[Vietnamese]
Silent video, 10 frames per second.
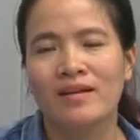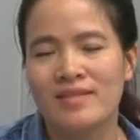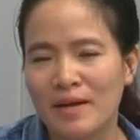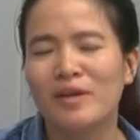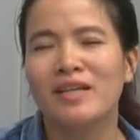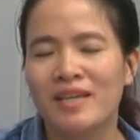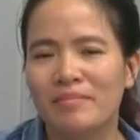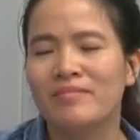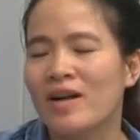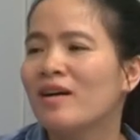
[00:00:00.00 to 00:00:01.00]
dám khởi nghiệp
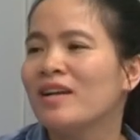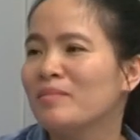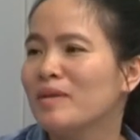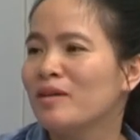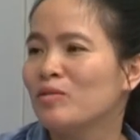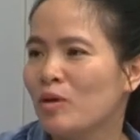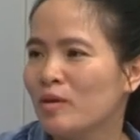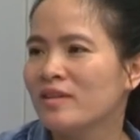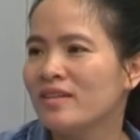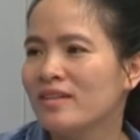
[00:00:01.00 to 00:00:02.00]
đó là một điều tốt
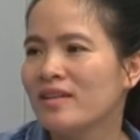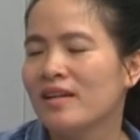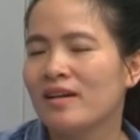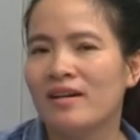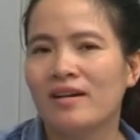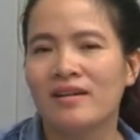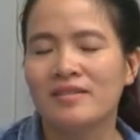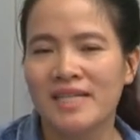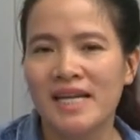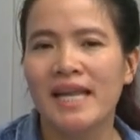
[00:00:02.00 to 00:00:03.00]
à,
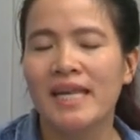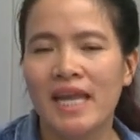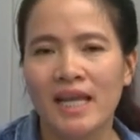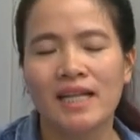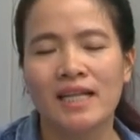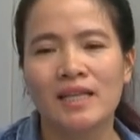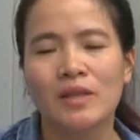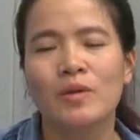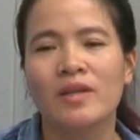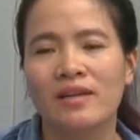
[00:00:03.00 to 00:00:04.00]
rất là nên
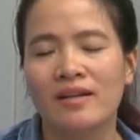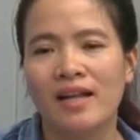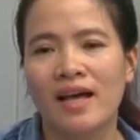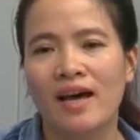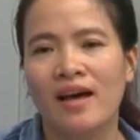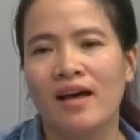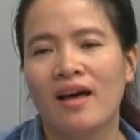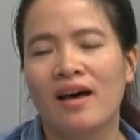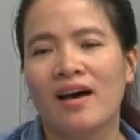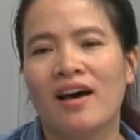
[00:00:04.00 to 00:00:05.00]
tuy nhiên là
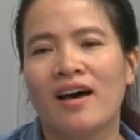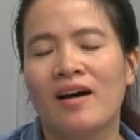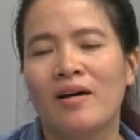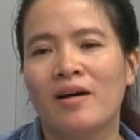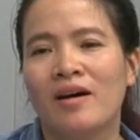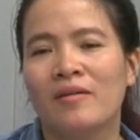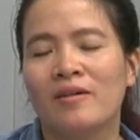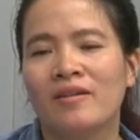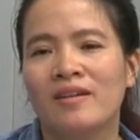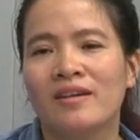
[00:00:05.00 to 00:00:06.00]
à,
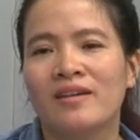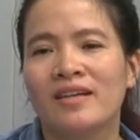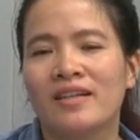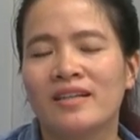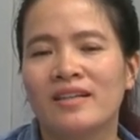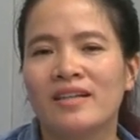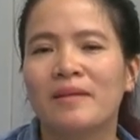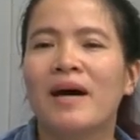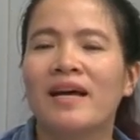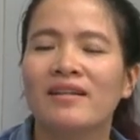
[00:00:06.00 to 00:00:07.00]

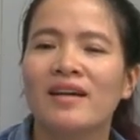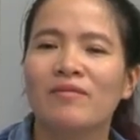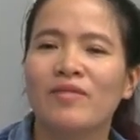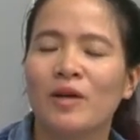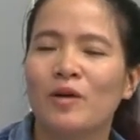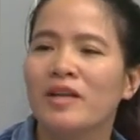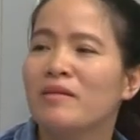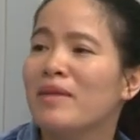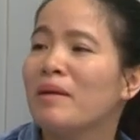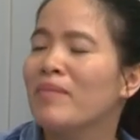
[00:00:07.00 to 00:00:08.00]
các bạn cần phải có
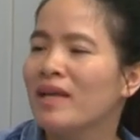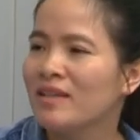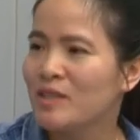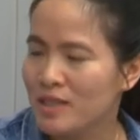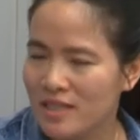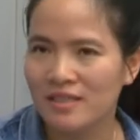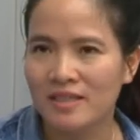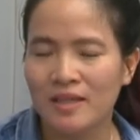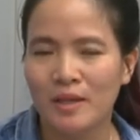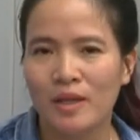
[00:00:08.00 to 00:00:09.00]
niềm đam mê thực sự
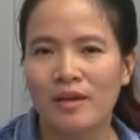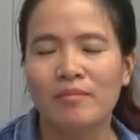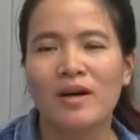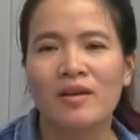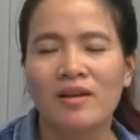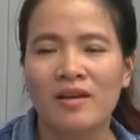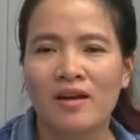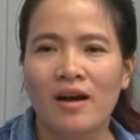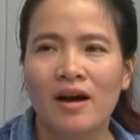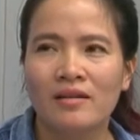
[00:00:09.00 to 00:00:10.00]
bởi
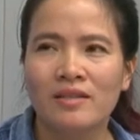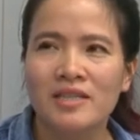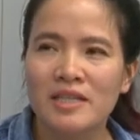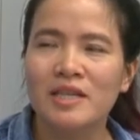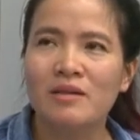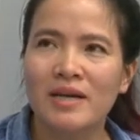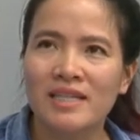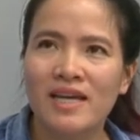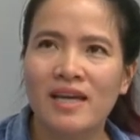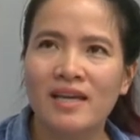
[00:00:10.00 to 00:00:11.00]
rất nhiều bạn
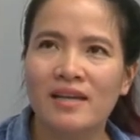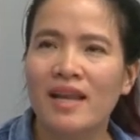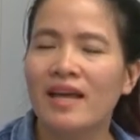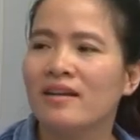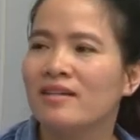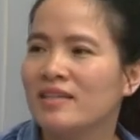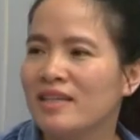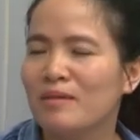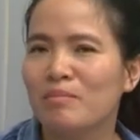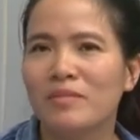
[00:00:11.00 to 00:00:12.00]
trẻ hiện nay khởi
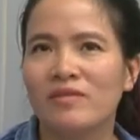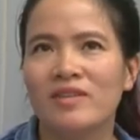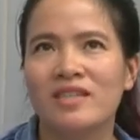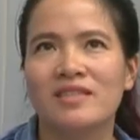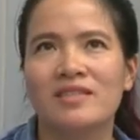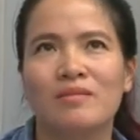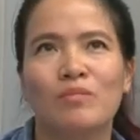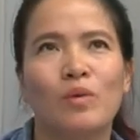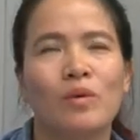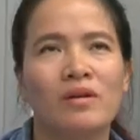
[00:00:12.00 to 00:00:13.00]
nghiệp bởi vì chỉ
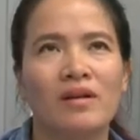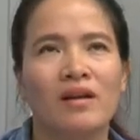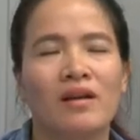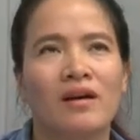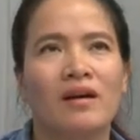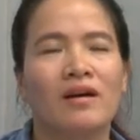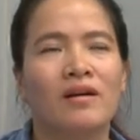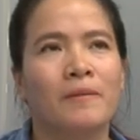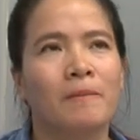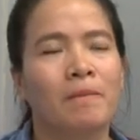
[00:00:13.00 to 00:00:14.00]
muốn uh,
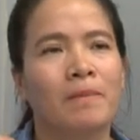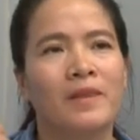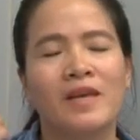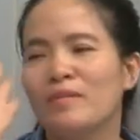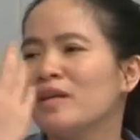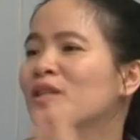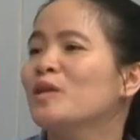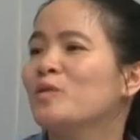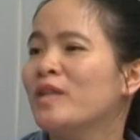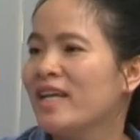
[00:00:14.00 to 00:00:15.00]
kiếm được
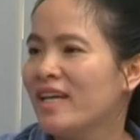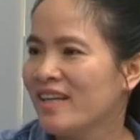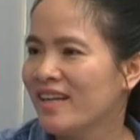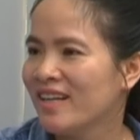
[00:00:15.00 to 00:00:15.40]
nhiều tiền